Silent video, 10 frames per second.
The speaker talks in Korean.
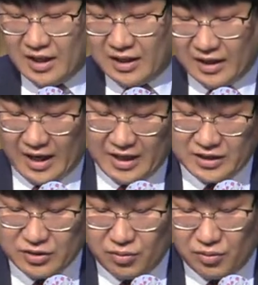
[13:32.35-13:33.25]

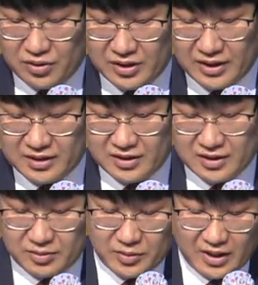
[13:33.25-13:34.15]
가지고 있다는
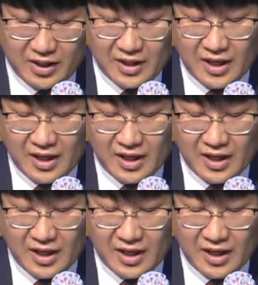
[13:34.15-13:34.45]
것입니다.